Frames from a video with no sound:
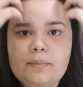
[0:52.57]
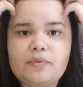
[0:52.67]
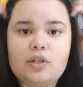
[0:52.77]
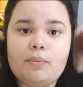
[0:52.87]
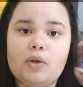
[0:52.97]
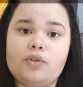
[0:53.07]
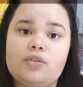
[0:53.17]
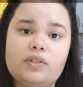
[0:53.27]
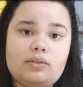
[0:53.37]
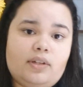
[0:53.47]
para você comer
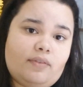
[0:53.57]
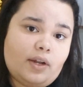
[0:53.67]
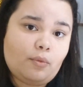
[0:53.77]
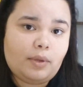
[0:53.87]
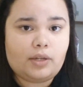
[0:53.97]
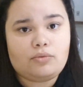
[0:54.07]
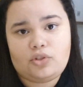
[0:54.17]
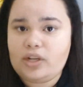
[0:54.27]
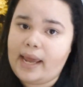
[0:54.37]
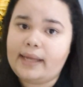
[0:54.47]
coisas que você não deveria comer na sua
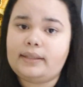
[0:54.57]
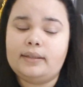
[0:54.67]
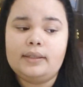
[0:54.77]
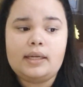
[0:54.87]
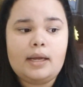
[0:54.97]
dieta,